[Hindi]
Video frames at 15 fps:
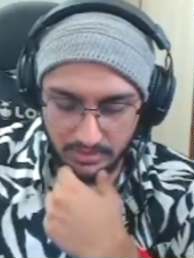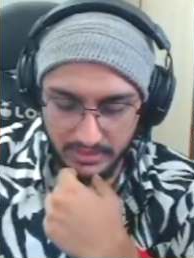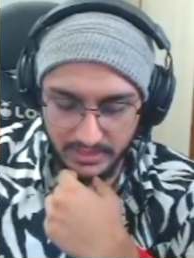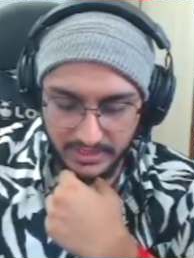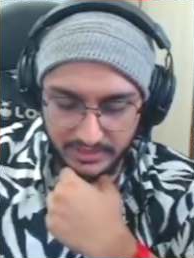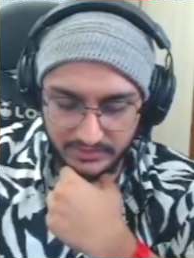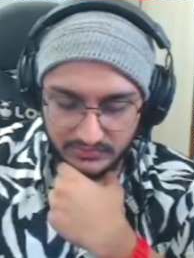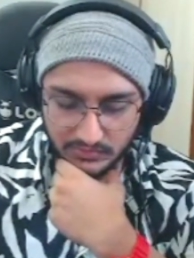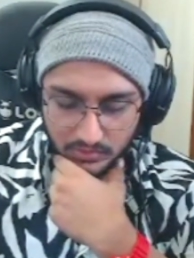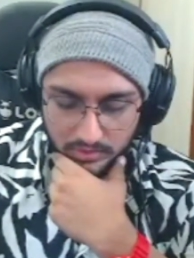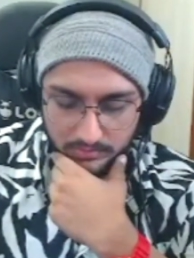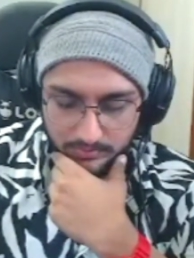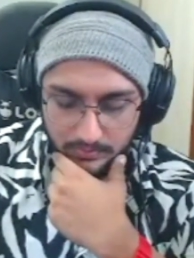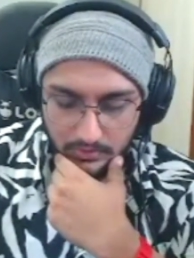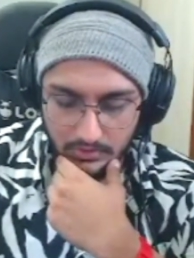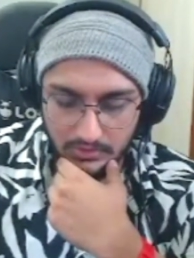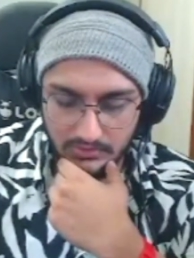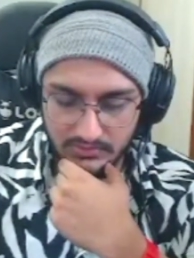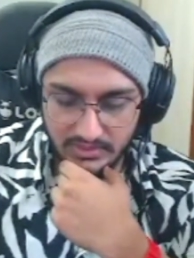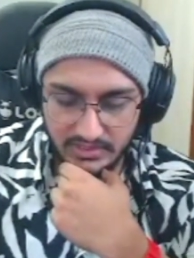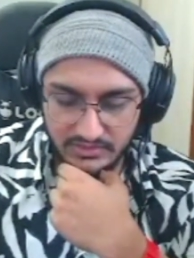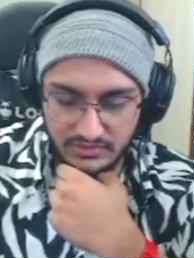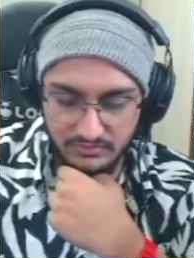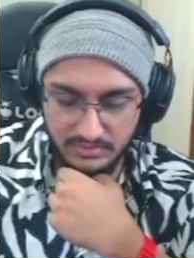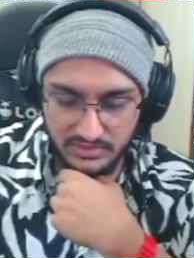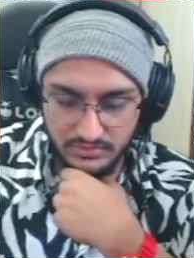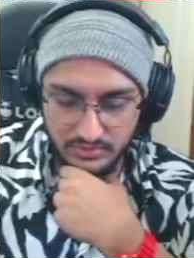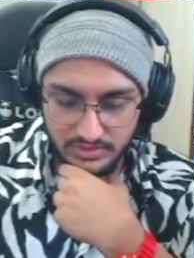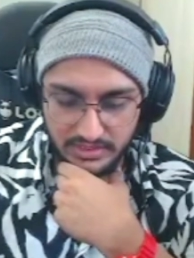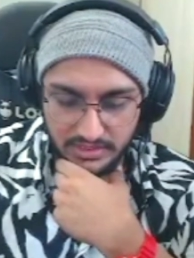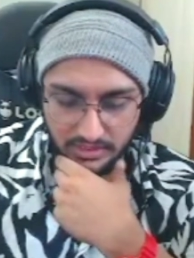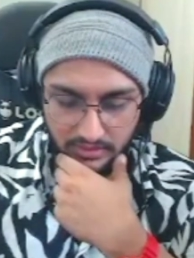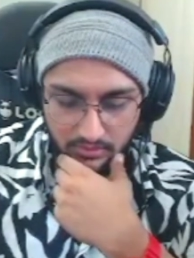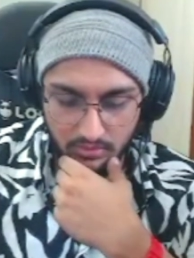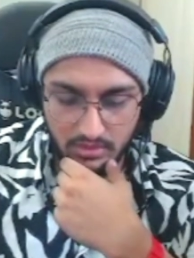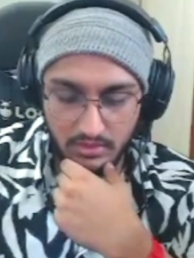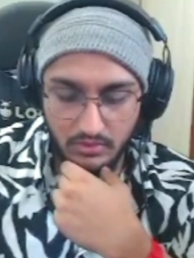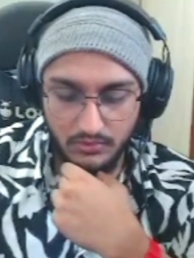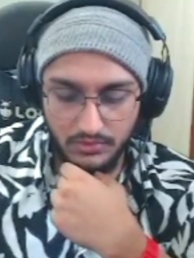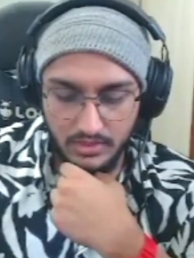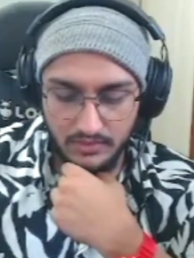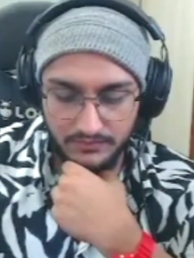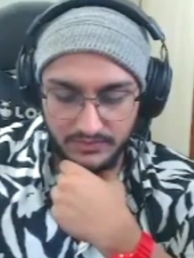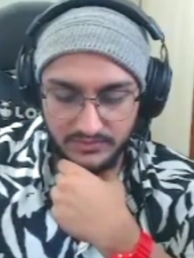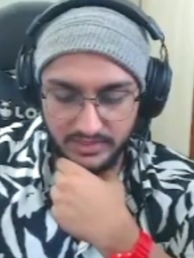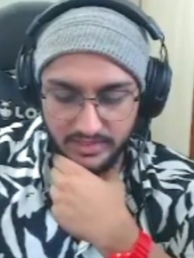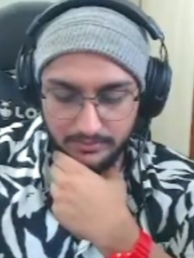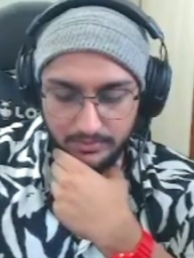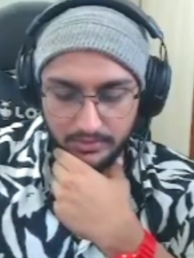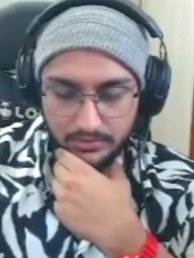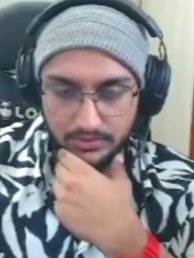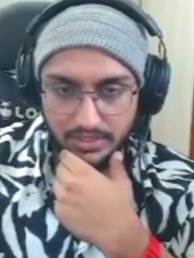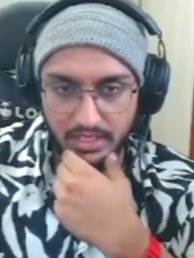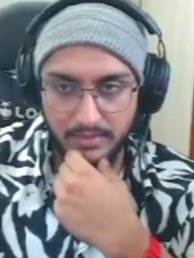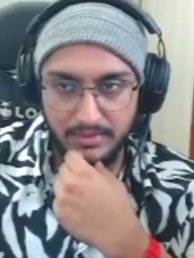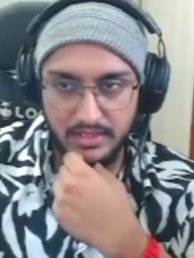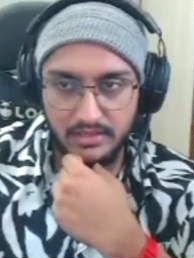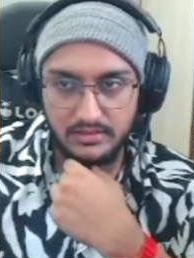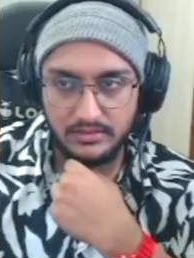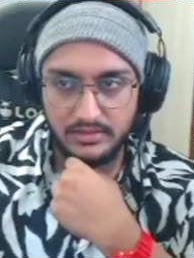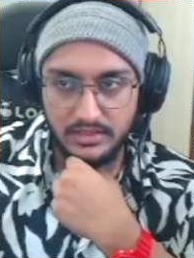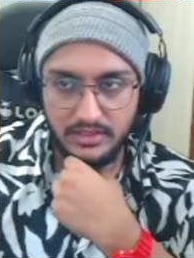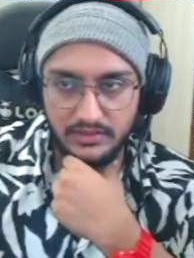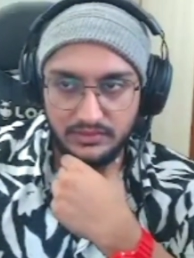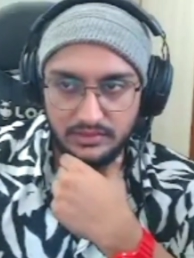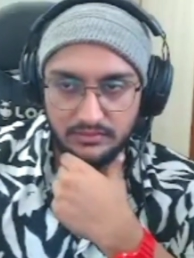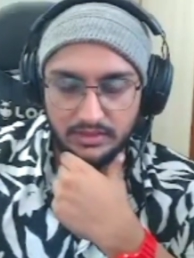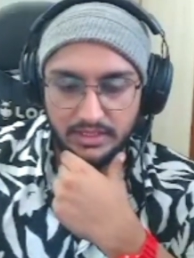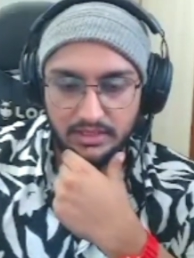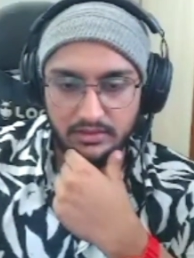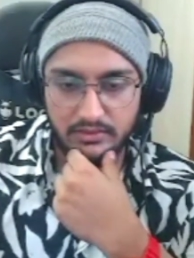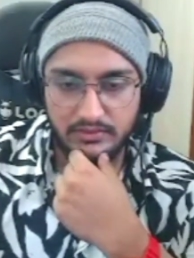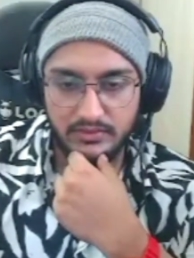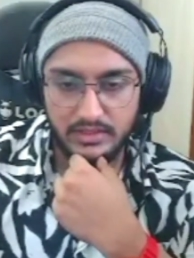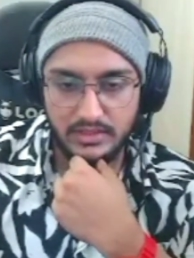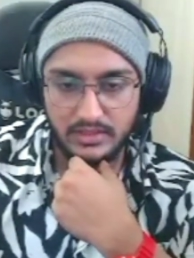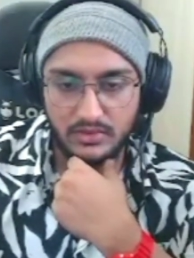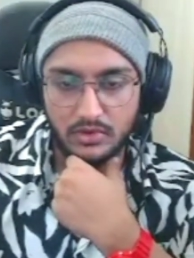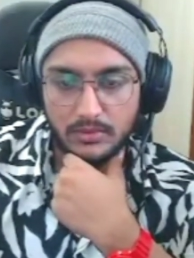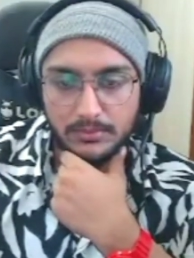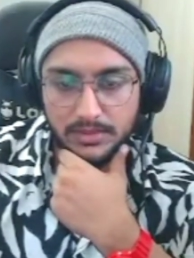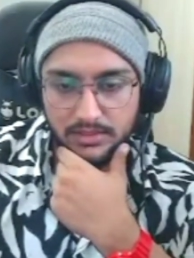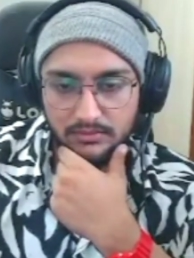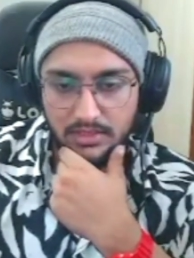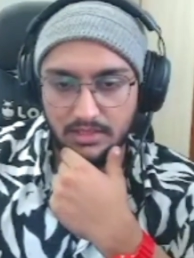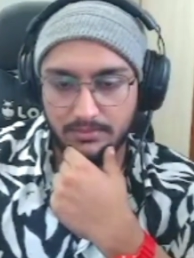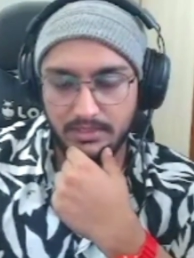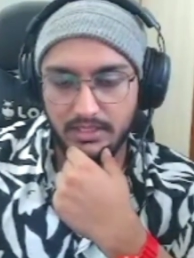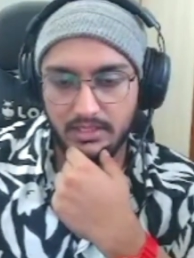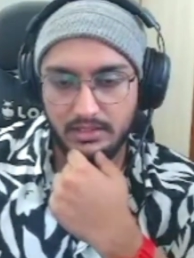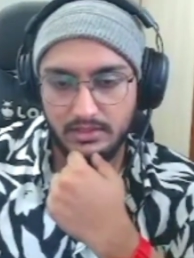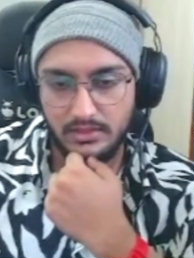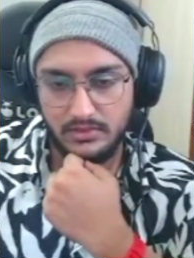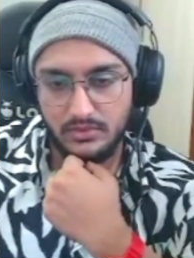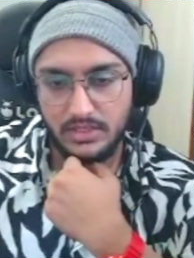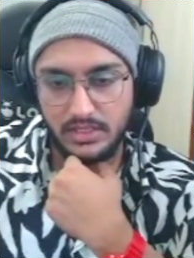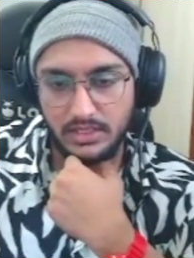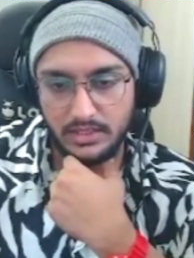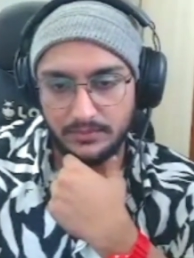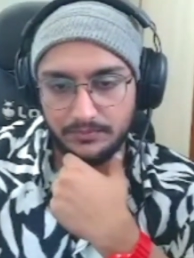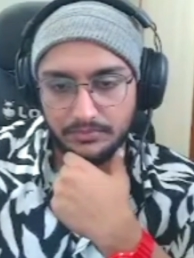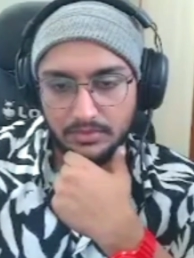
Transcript: भाई ऐसे और बहुत सारे अचीवमेंट जुड़ जाएंगे और काफ़ी सारे प्लेयर जुड़ जाएंगे बट द रीज़न वाई आई से कि गॉबलिन वहाँ पे है कि